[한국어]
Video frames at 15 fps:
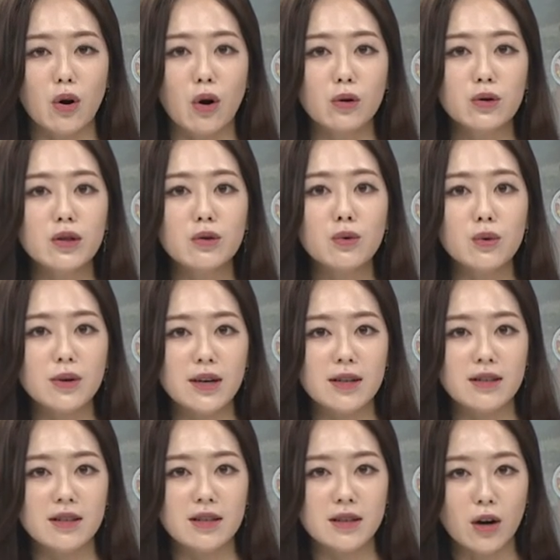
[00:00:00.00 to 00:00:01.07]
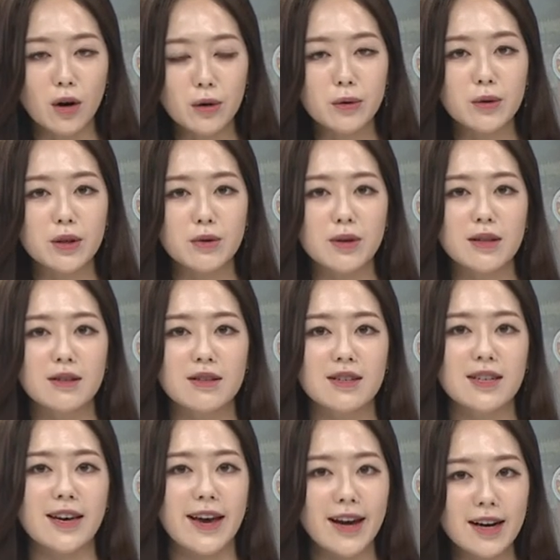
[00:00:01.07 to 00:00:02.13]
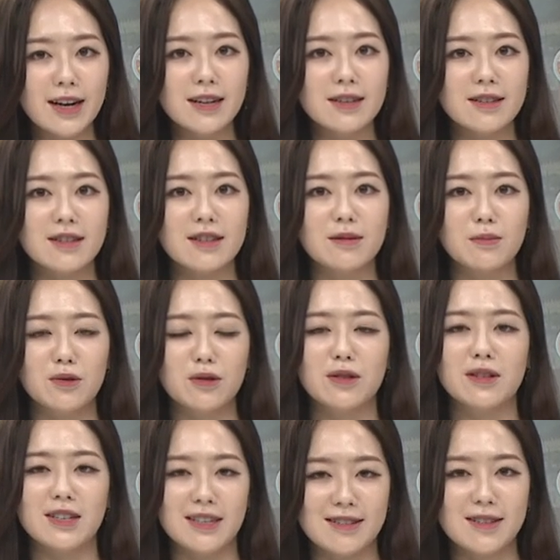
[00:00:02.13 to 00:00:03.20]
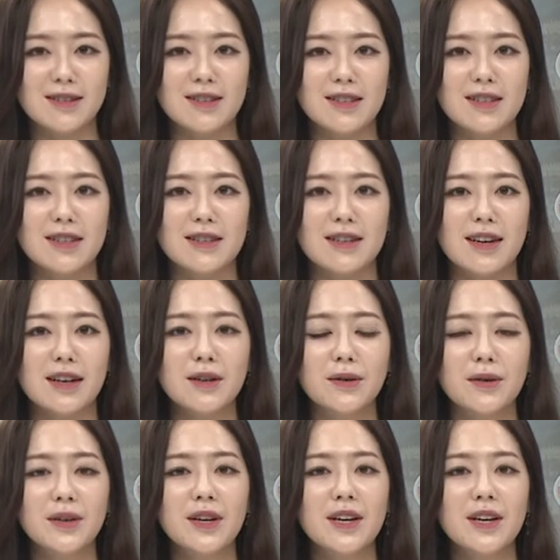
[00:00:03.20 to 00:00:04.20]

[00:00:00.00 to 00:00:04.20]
어느 곳까지 허용이 되는지 헷갈리시는 분들 있으실 텐데요.